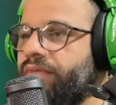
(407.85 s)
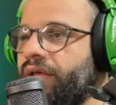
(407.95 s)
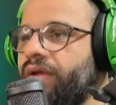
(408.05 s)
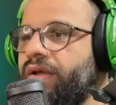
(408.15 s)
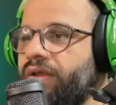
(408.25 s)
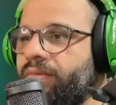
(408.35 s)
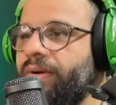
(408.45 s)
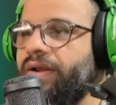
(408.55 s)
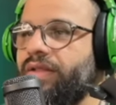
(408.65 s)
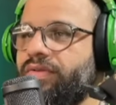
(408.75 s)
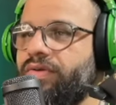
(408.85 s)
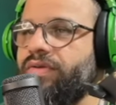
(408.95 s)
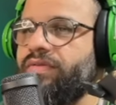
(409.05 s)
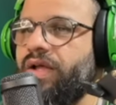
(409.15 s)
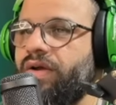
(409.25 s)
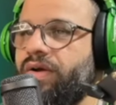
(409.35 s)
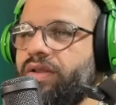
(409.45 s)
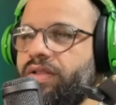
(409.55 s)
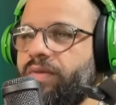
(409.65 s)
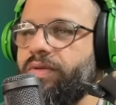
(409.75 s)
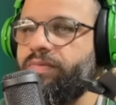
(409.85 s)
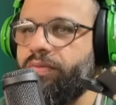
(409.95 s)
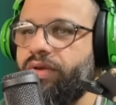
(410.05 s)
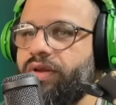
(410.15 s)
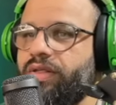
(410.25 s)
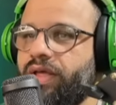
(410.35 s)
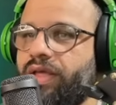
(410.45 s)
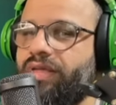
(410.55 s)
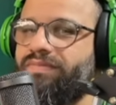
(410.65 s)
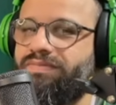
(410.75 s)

Ah, ganhou Libertadores, da hora e tal, mas, pô, ele já.